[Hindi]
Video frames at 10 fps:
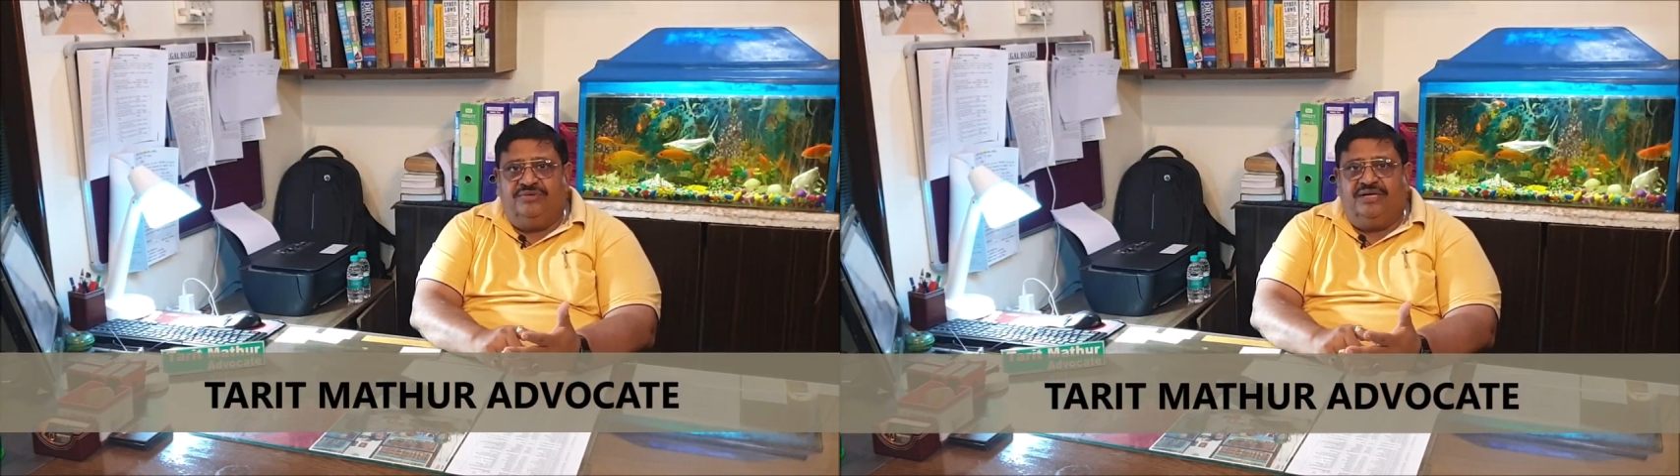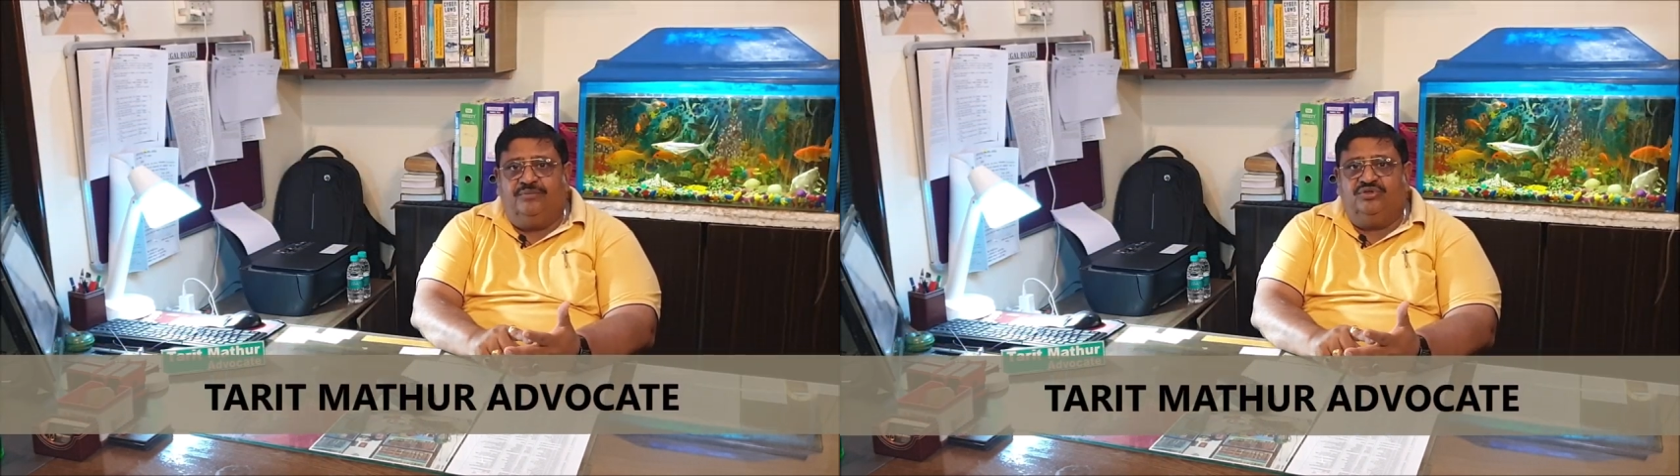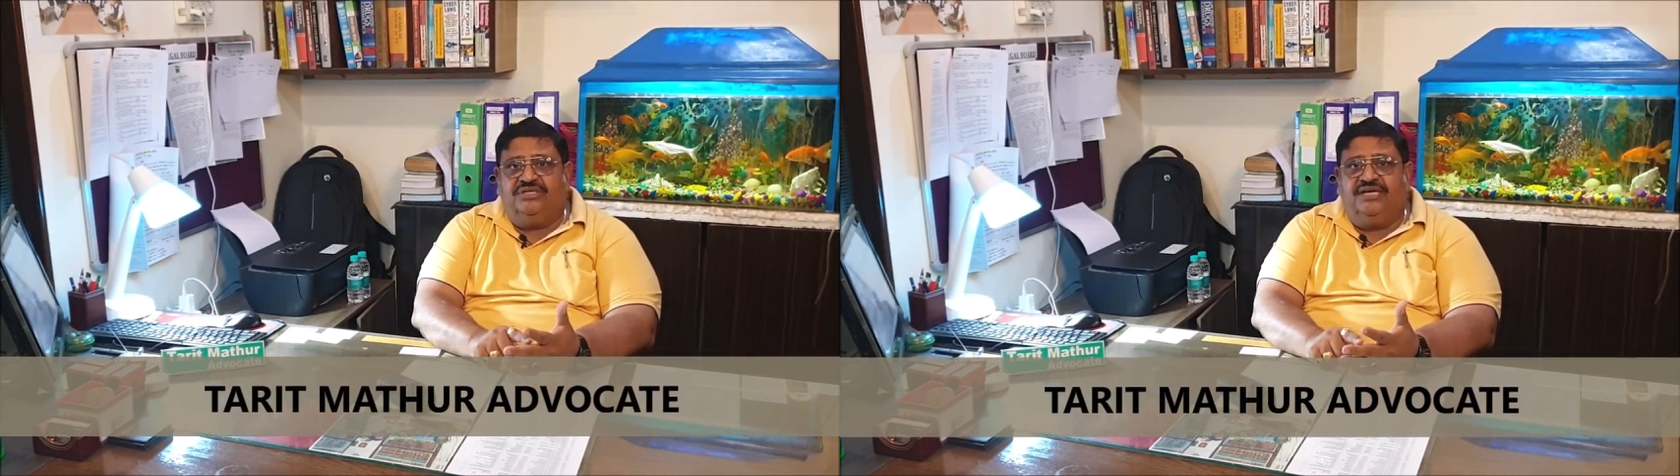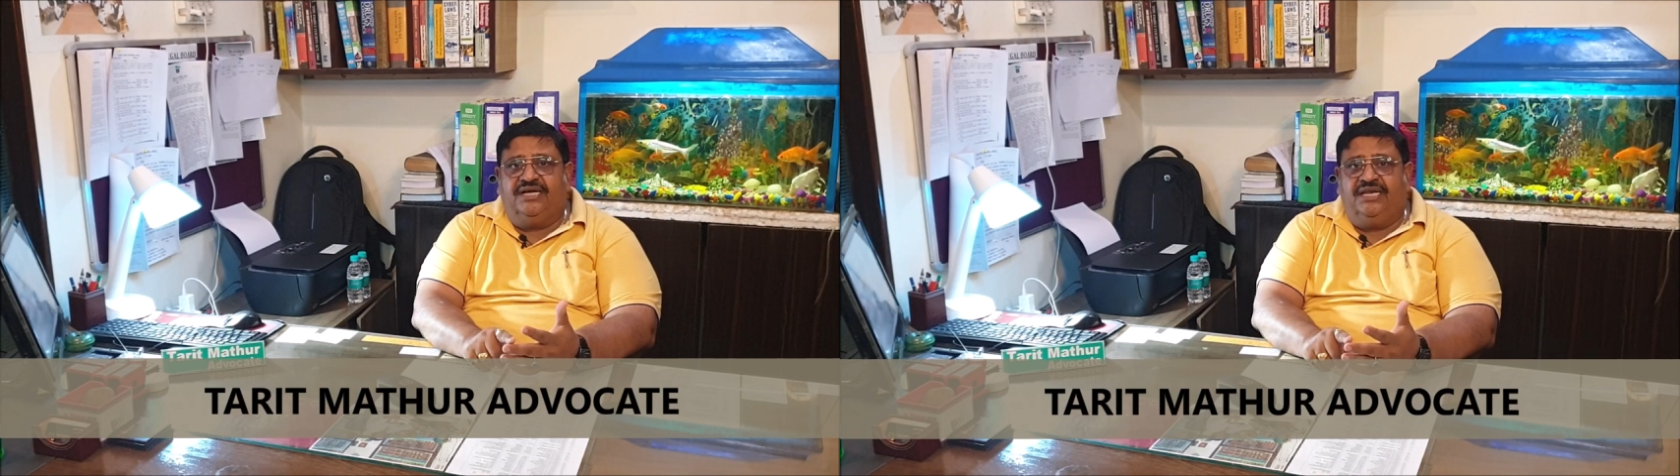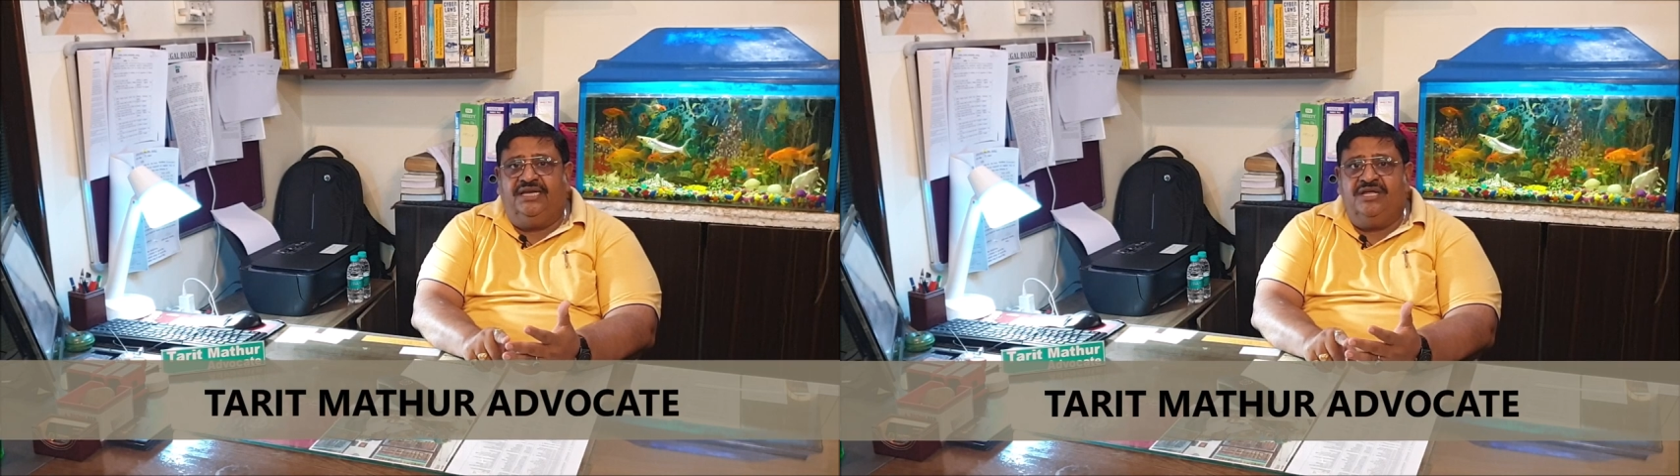बिना पूछे
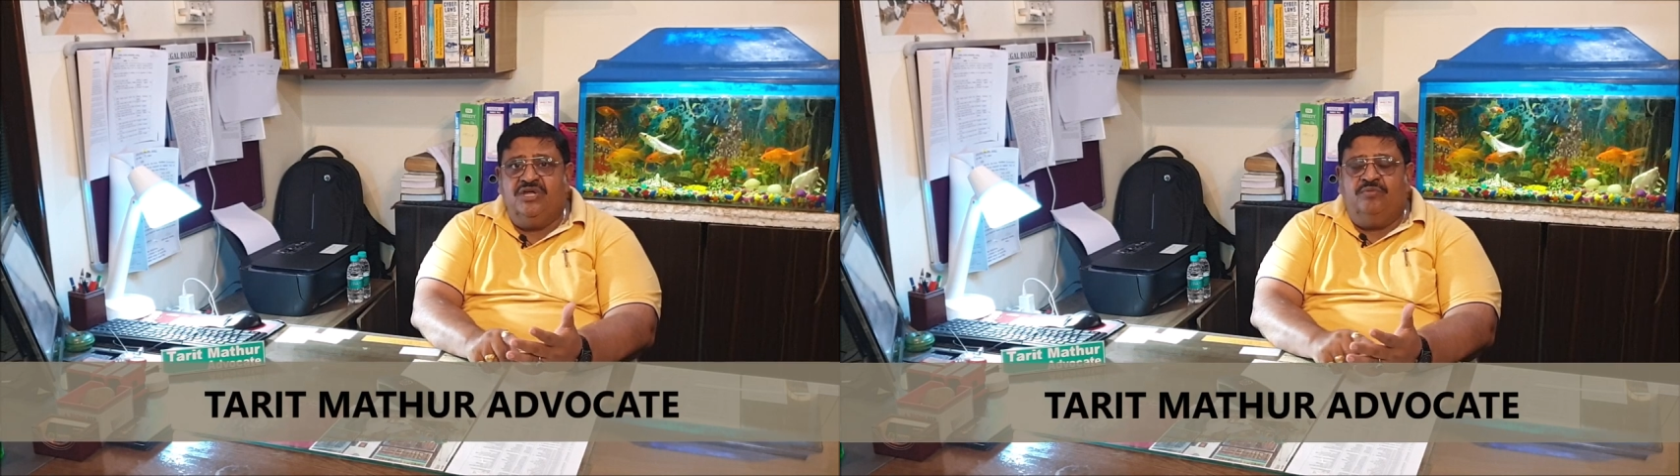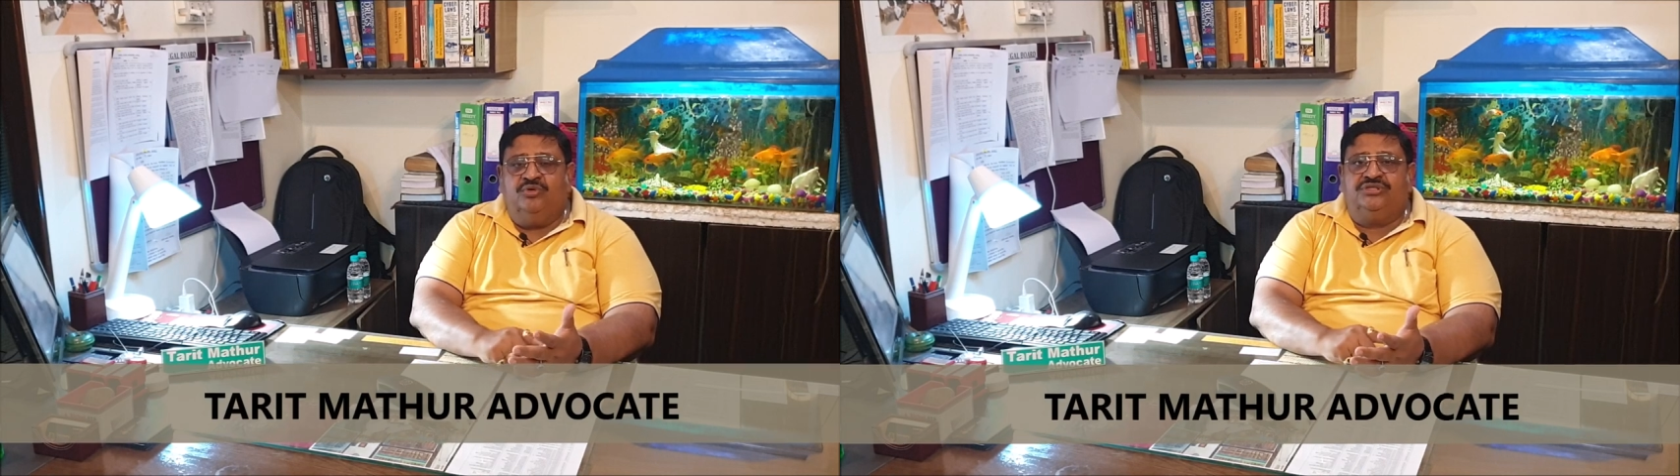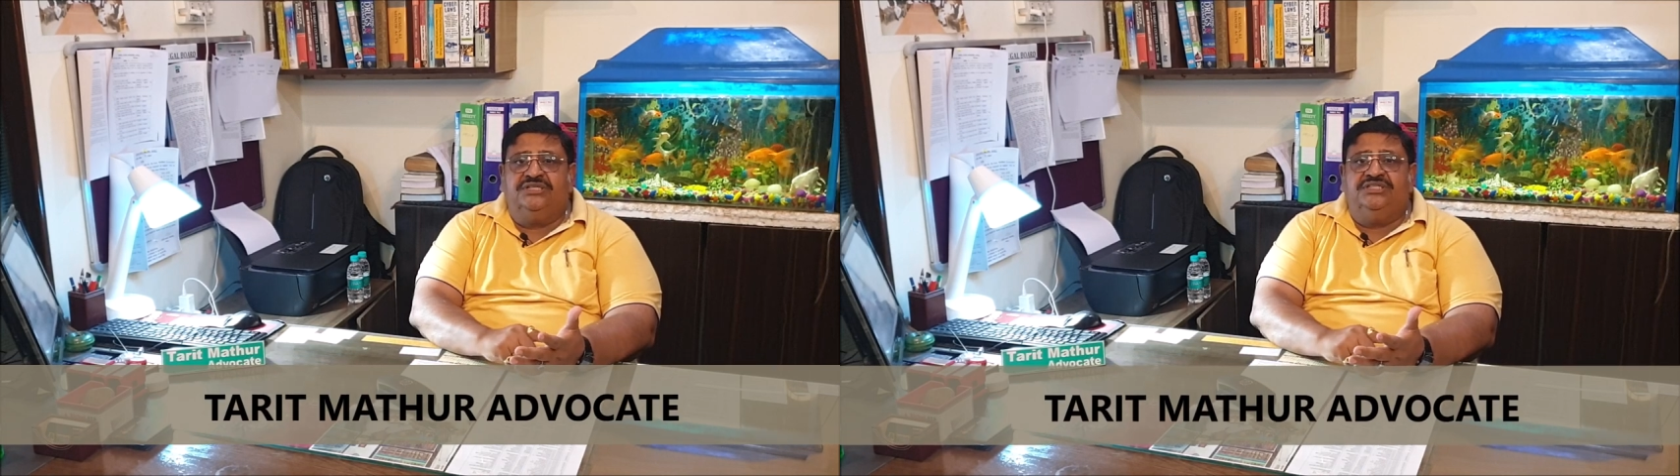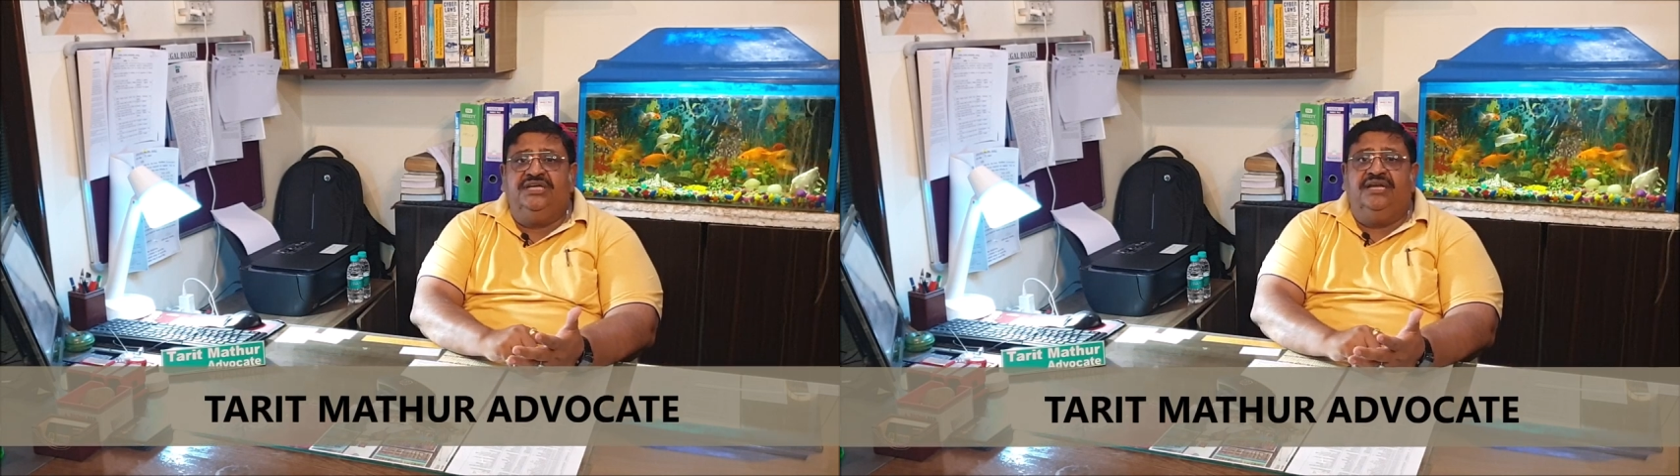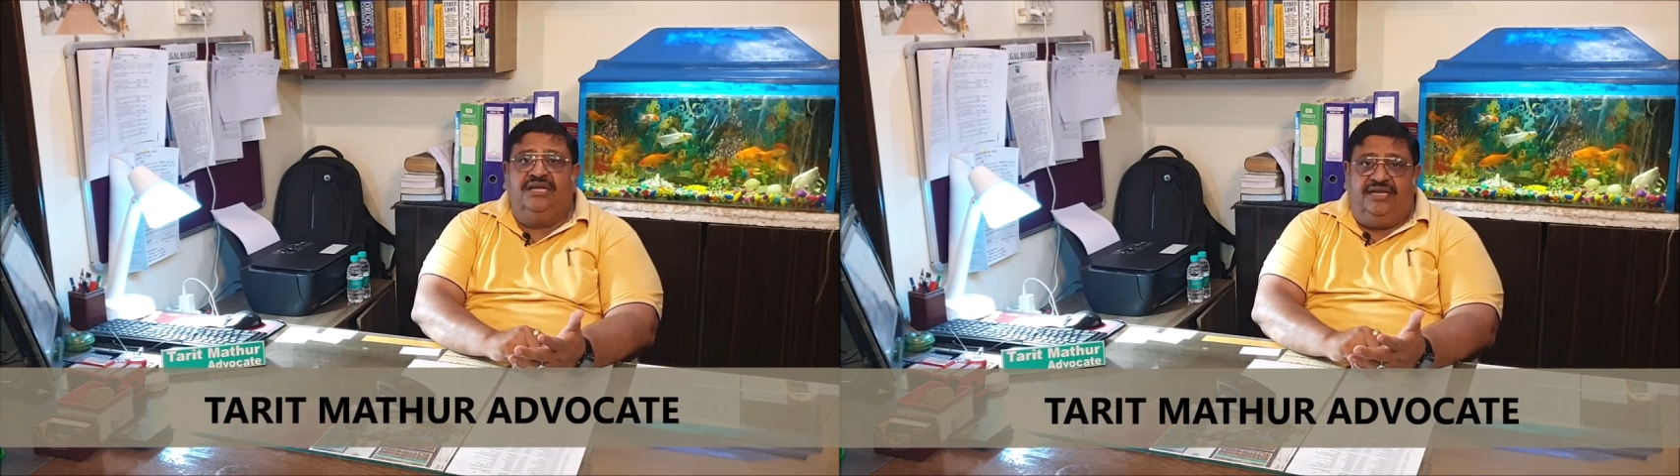निकाल ली मुझसे
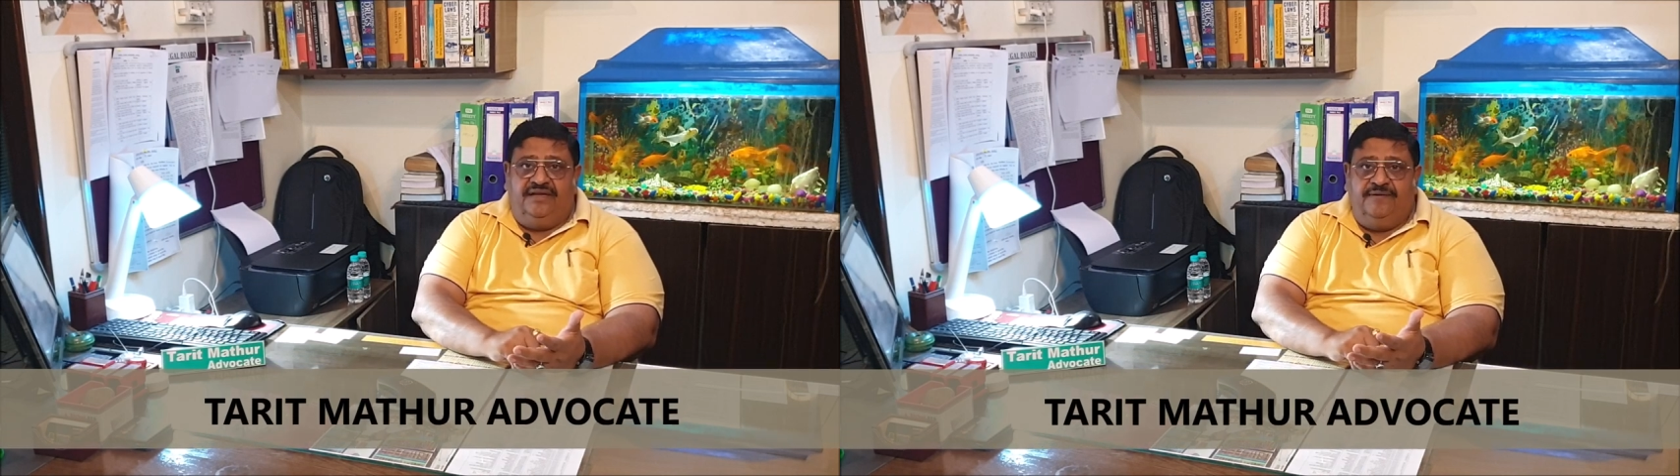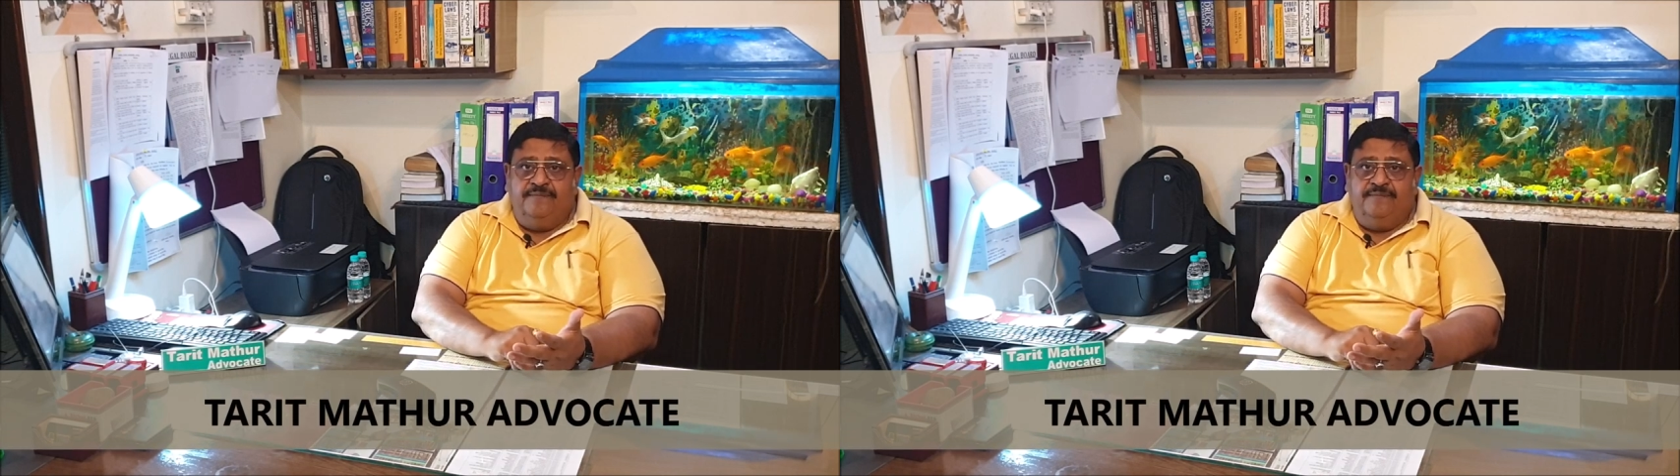छीन ली